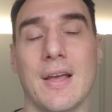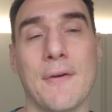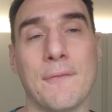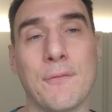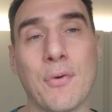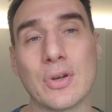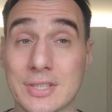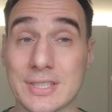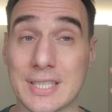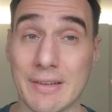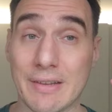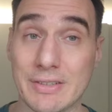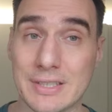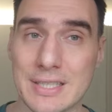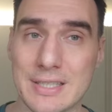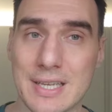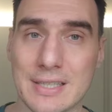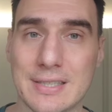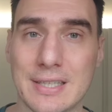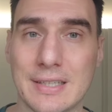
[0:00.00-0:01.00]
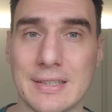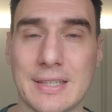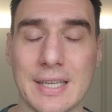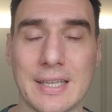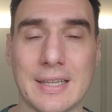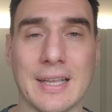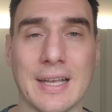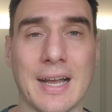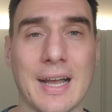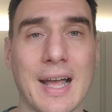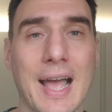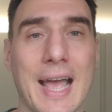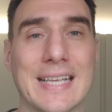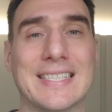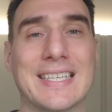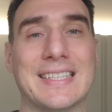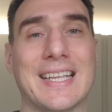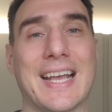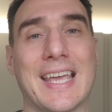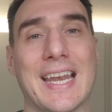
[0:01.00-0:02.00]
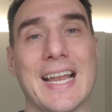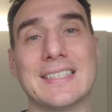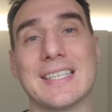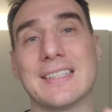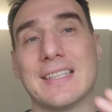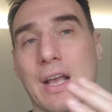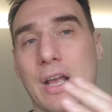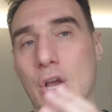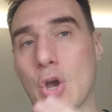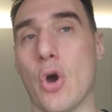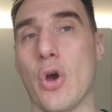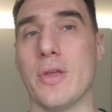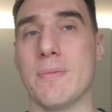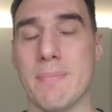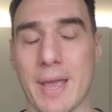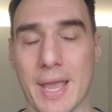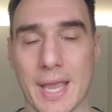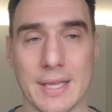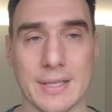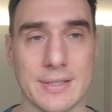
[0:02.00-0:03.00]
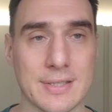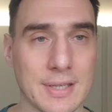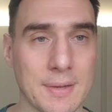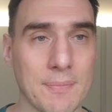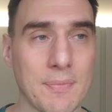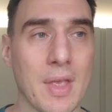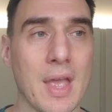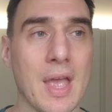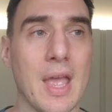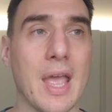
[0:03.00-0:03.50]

Forse l'avete già sentita, è stata creata da Coinbase